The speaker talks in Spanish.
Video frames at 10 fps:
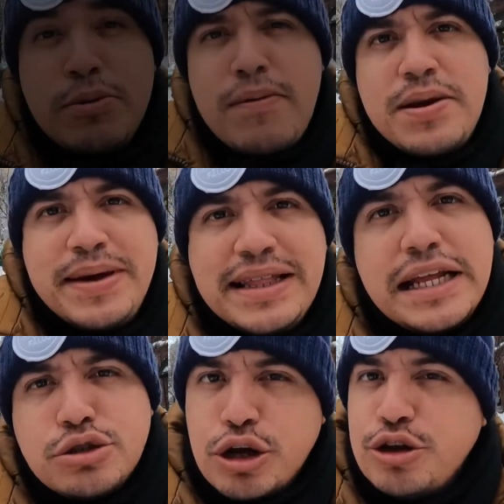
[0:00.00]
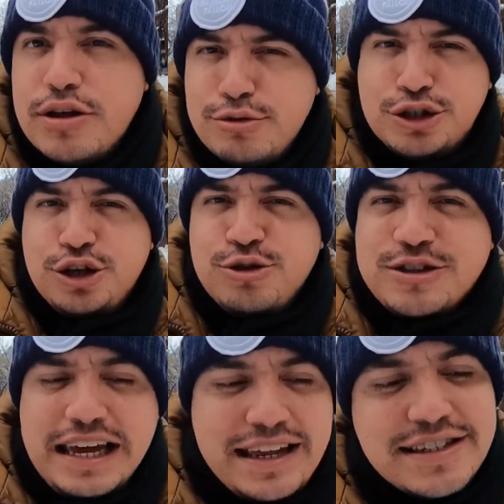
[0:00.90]
Probablemente el sueño de muchos de
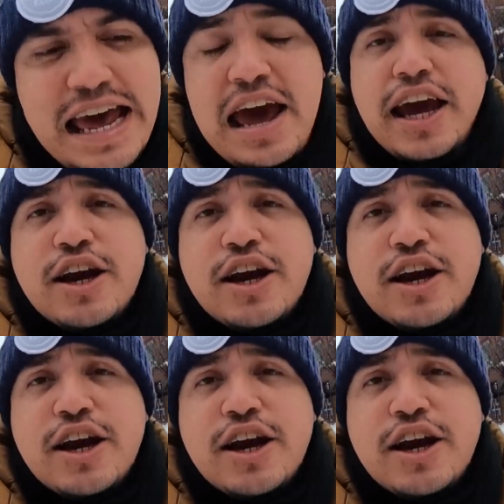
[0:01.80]
ustedes